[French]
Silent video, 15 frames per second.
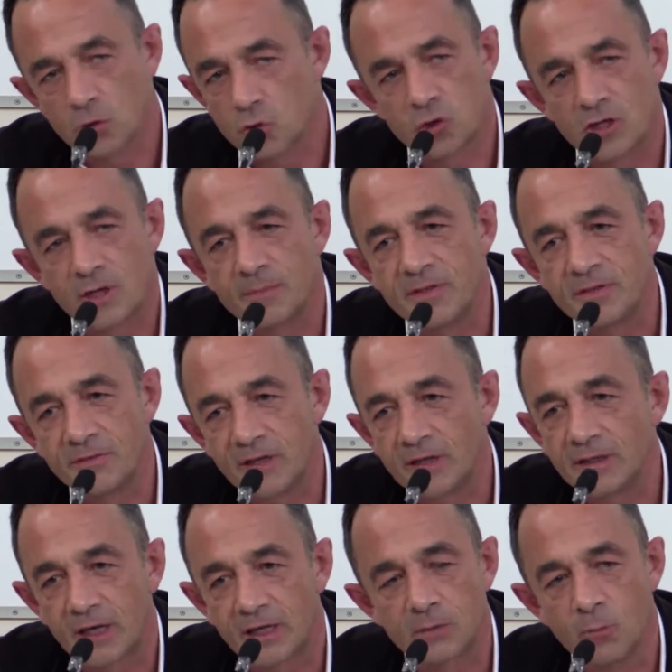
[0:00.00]
simplifié le
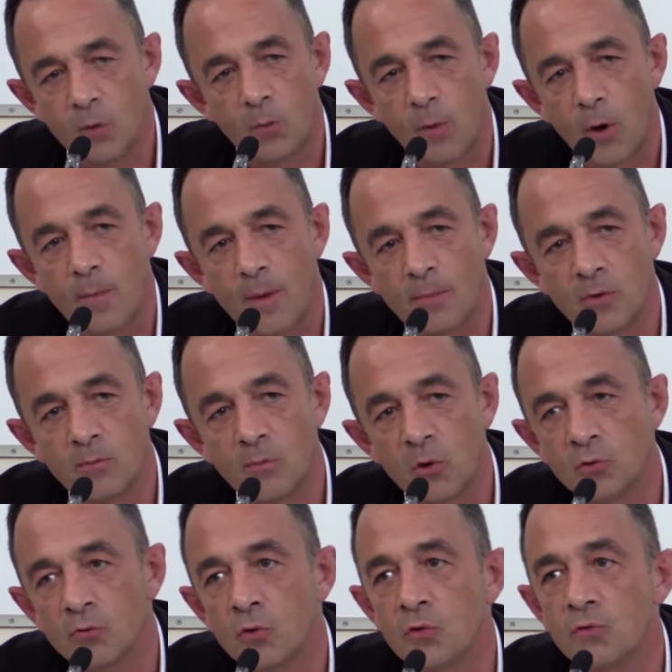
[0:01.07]
traitement,
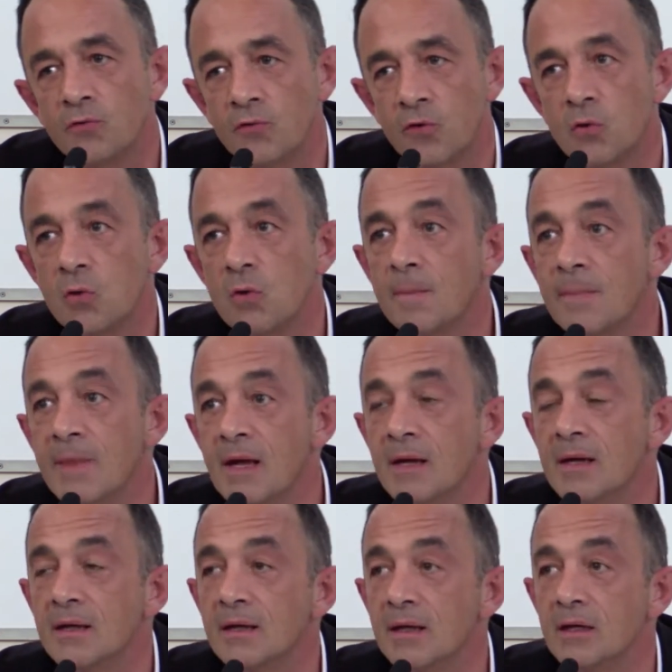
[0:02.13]
probablement en enlevant
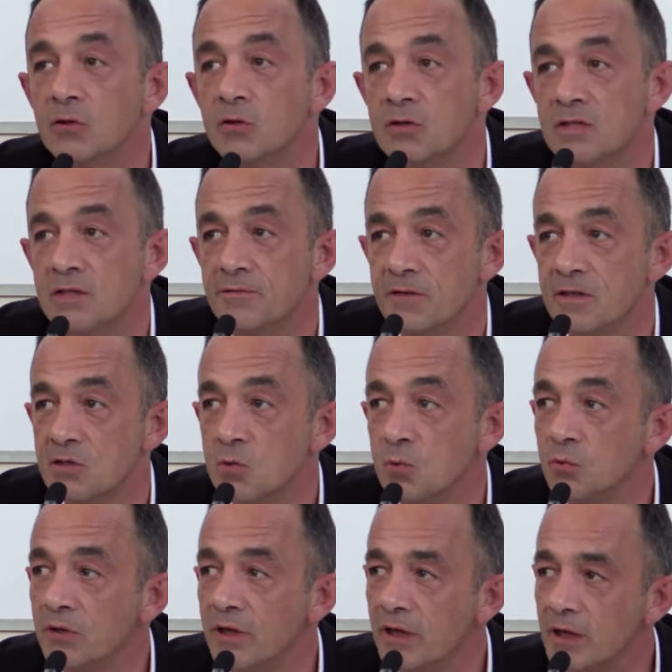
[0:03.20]
quelques effets
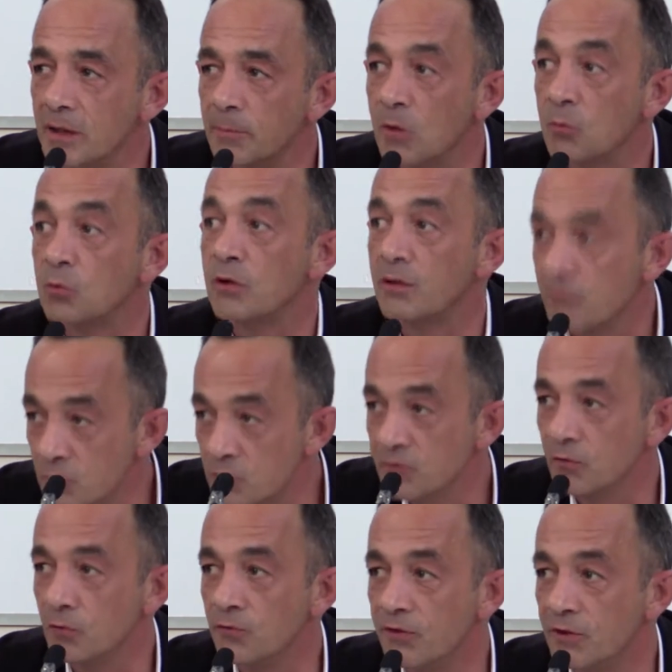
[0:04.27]
secondaires, mais on avait
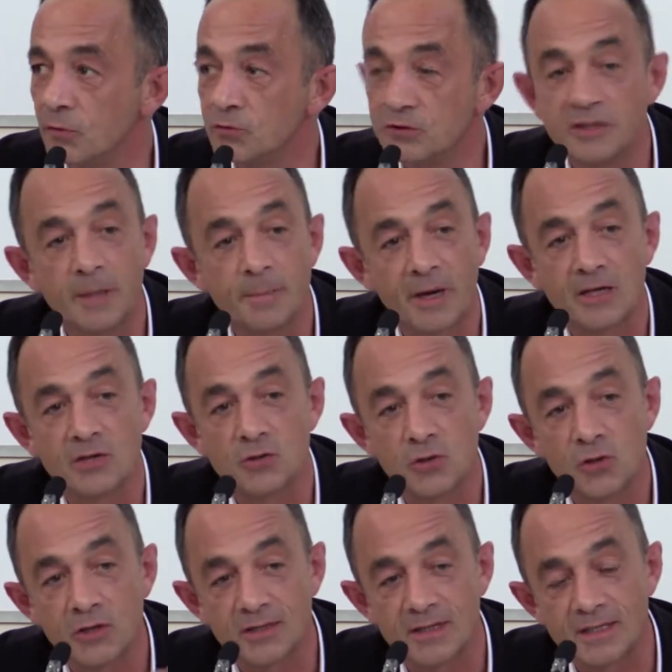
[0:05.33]
aussi enlevé
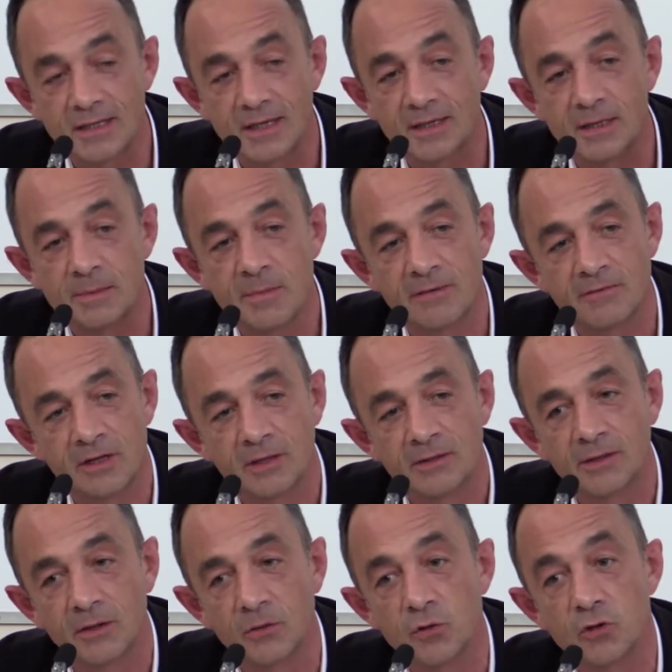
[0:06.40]
l'antidépresseur. C'était ça qui m'avait
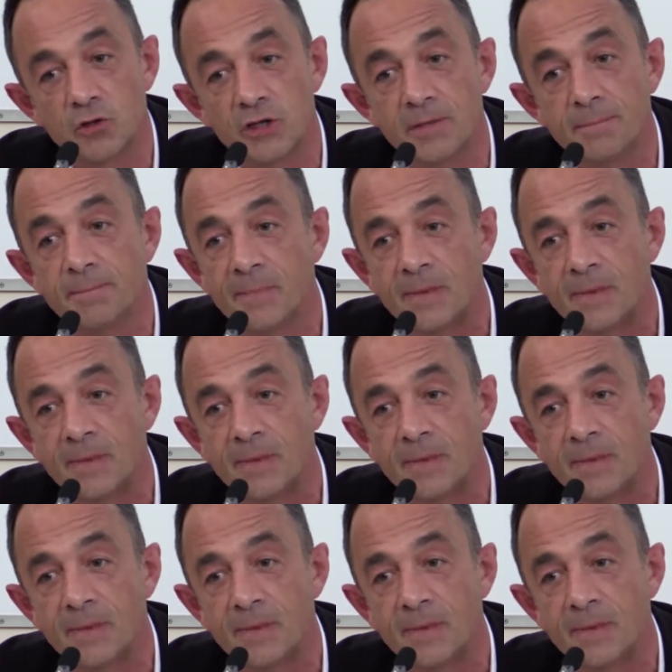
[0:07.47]
interrogé,